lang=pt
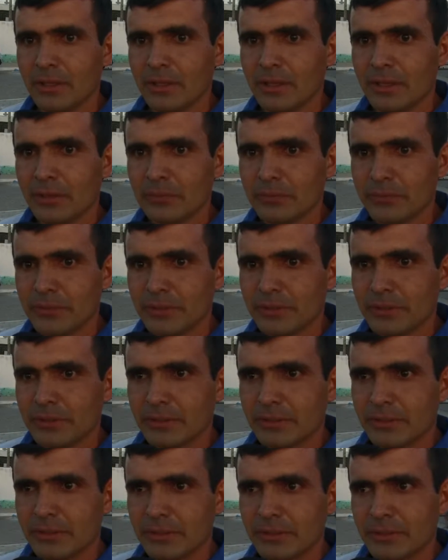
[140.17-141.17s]
É um dia
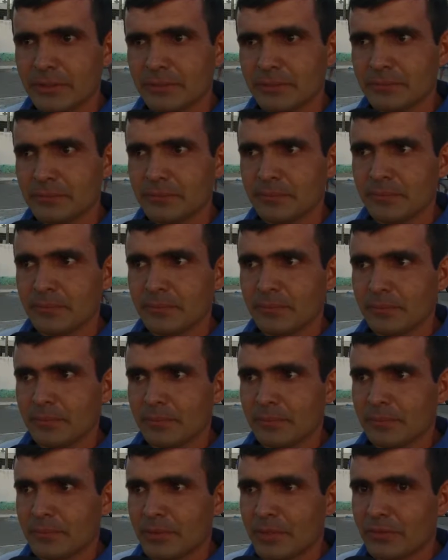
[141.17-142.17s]
que,
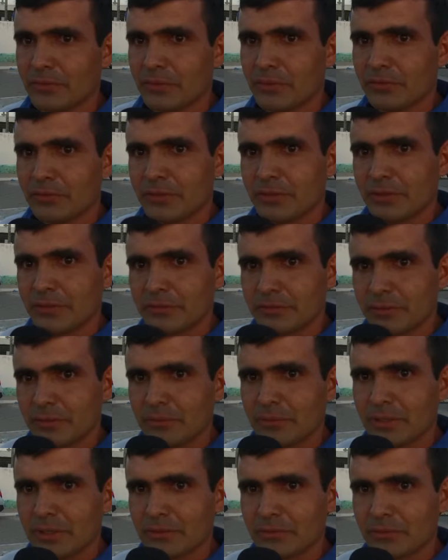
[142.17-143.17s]
para nós
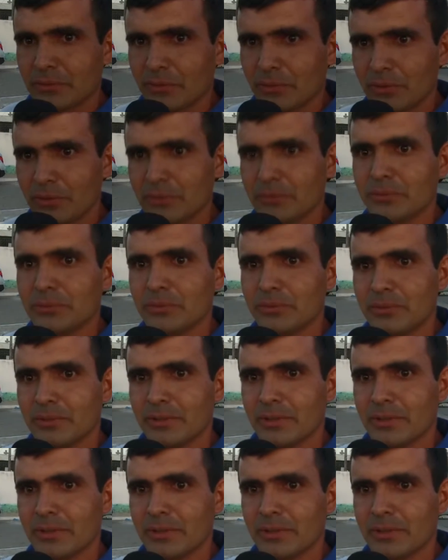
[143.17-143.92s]
cristãos católicos,